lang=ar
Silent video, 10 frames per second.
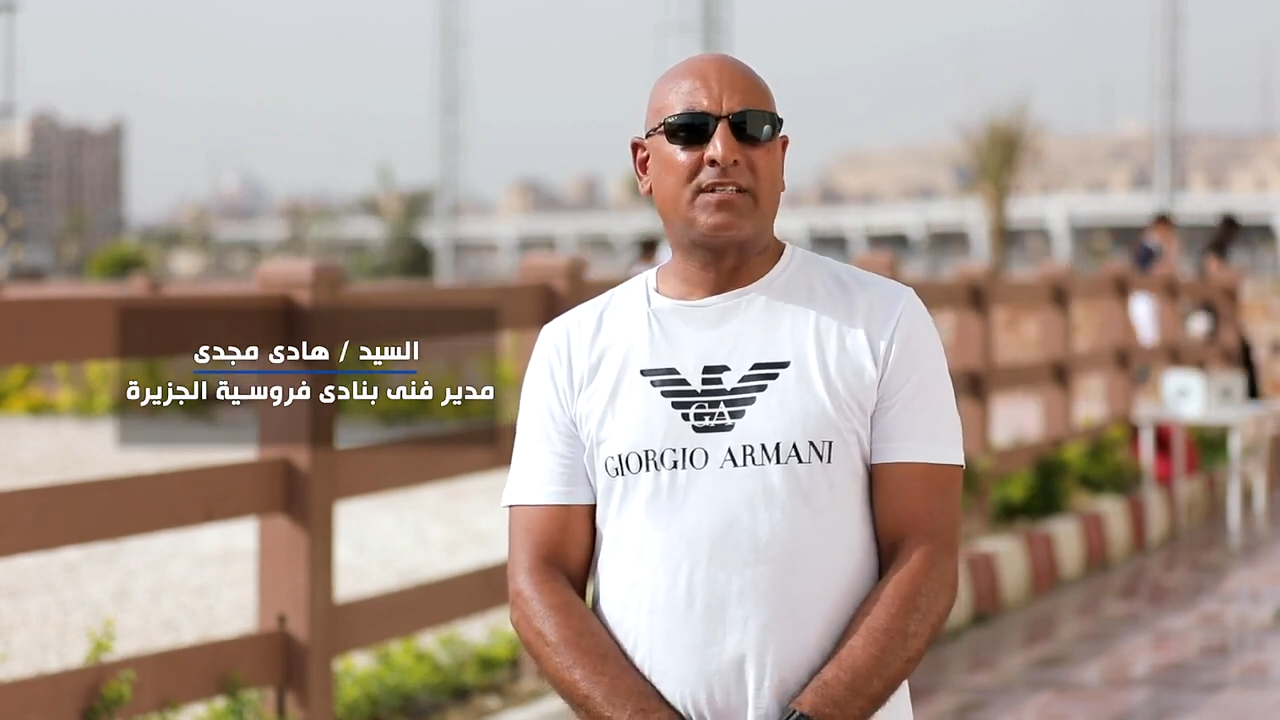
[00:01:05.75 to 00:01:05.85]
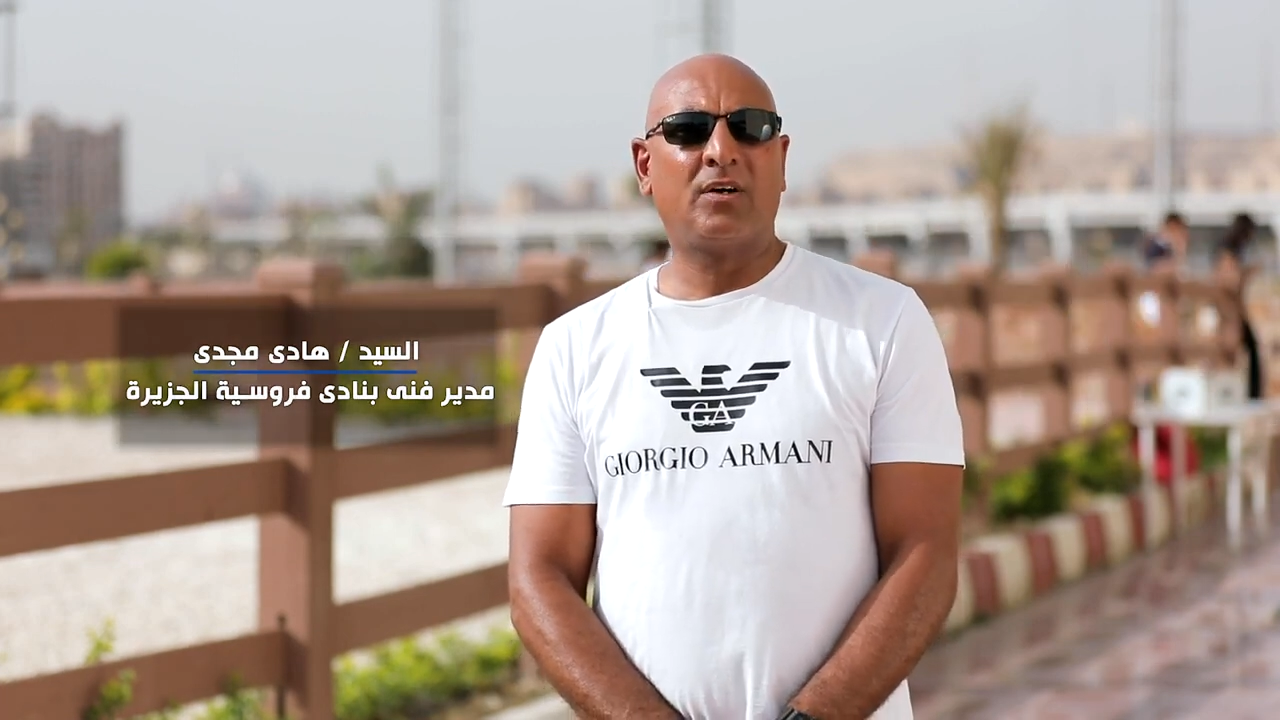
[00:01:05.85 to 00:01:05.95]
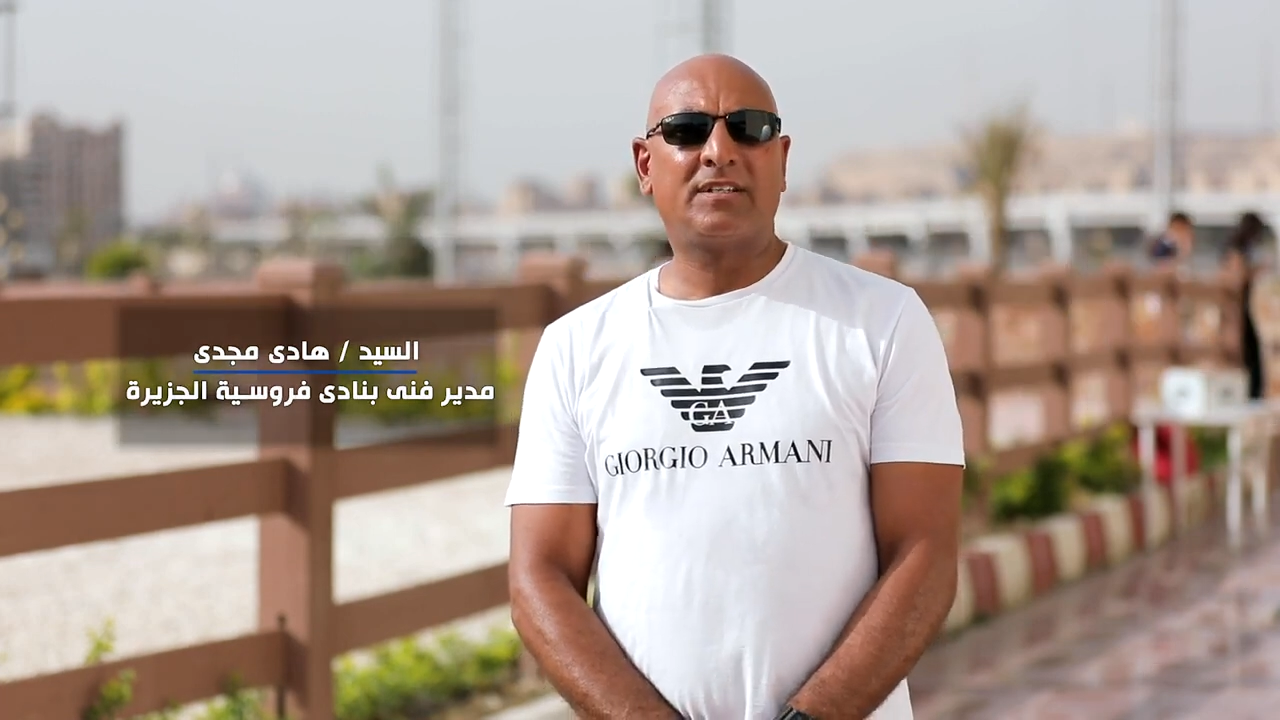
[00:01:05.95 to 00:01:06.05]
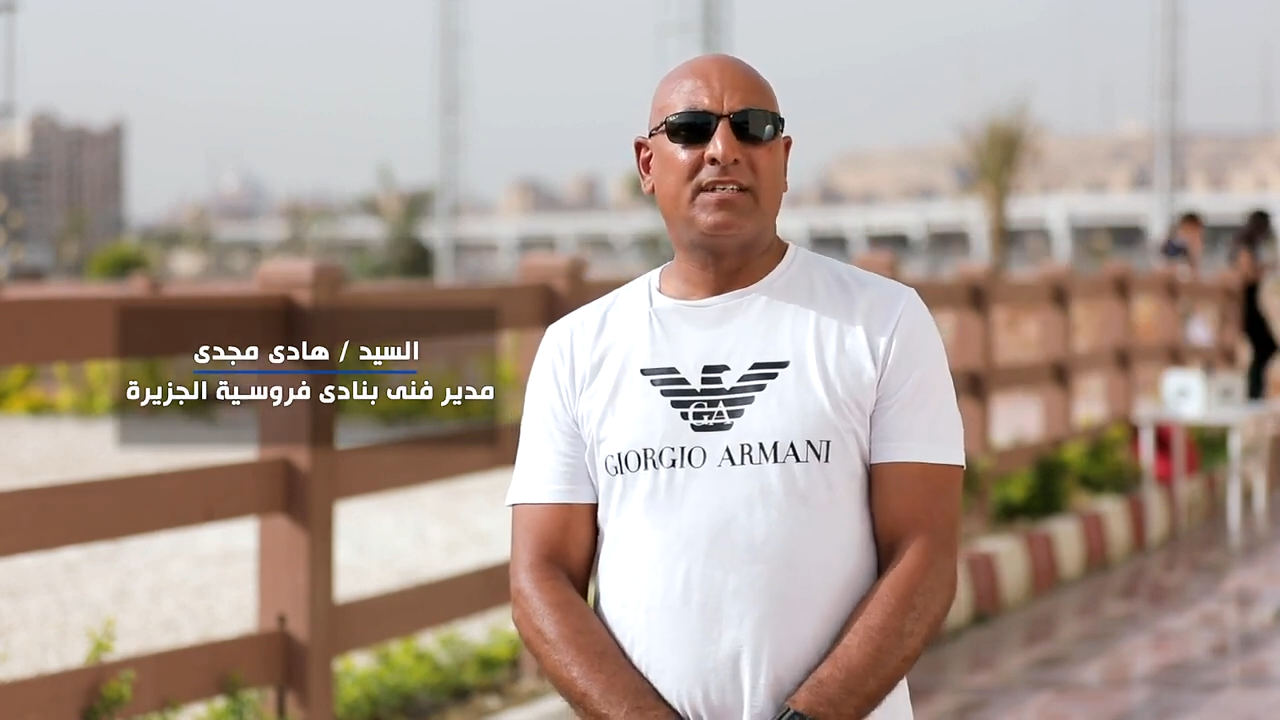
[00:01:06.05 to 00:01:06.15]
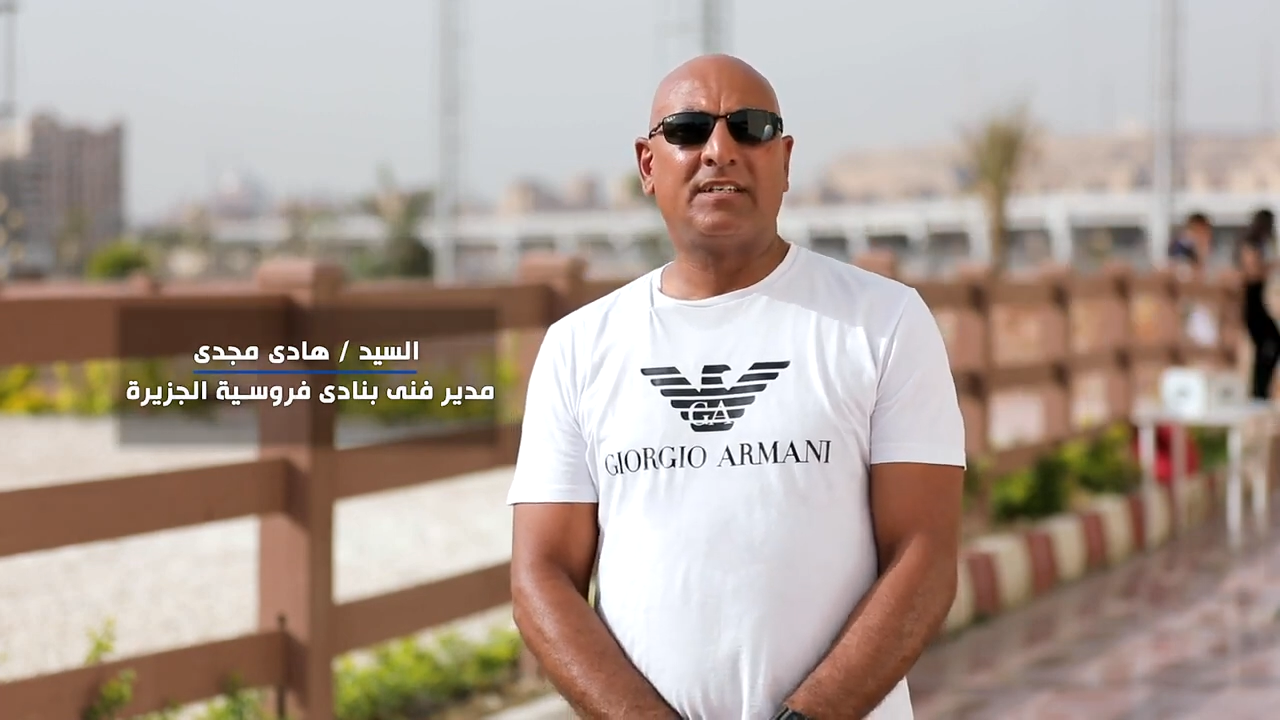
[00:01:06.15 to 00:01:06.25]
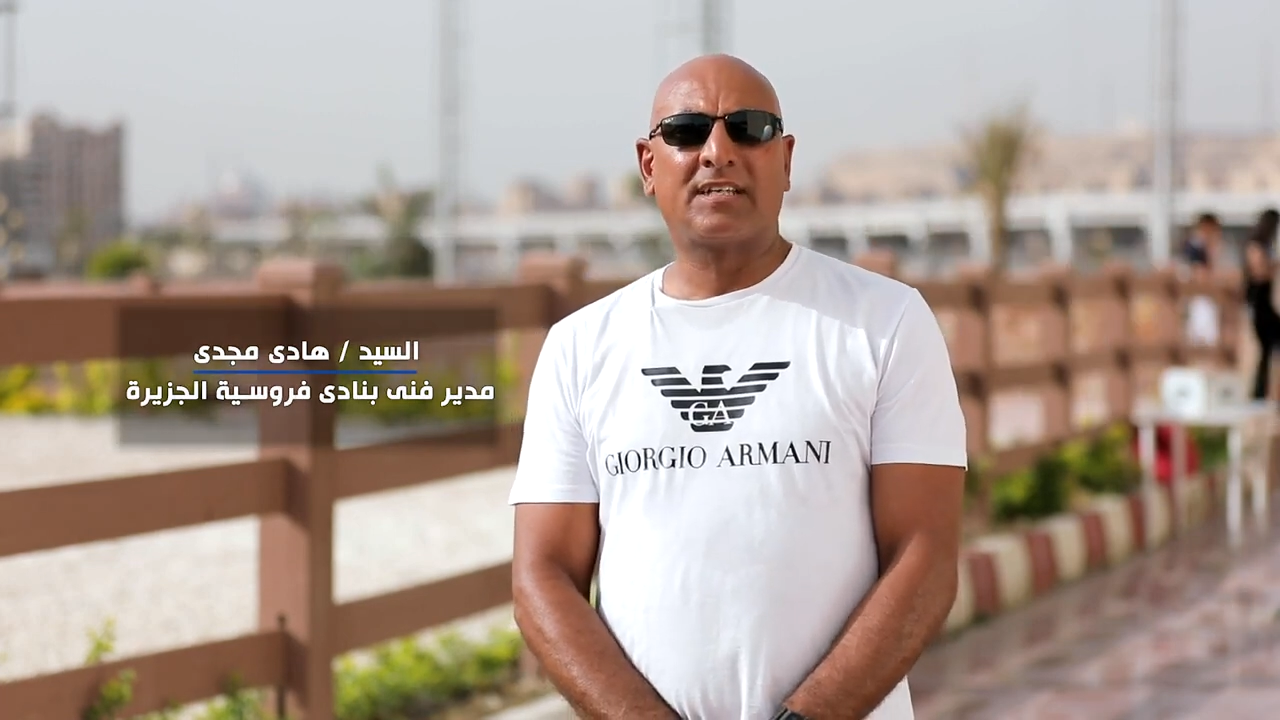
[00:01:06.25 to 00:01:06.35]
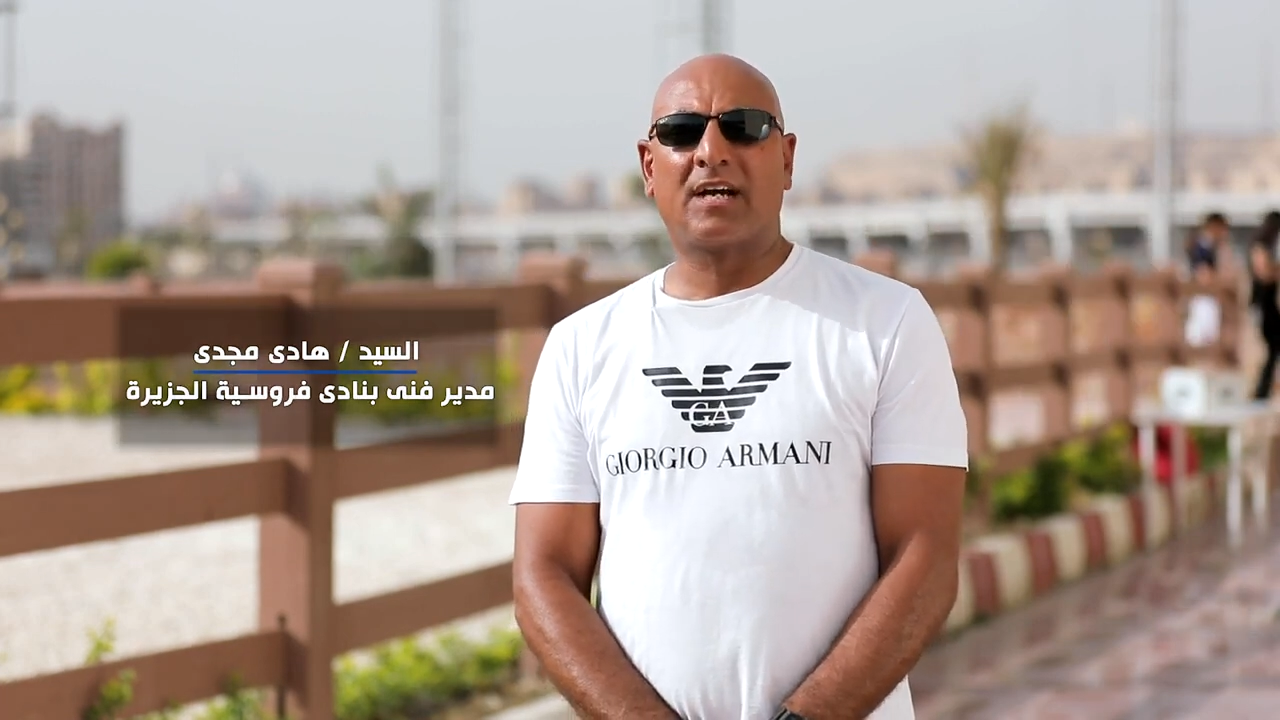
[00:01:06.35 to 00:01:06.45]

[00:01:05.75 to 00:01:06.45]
دلوقتي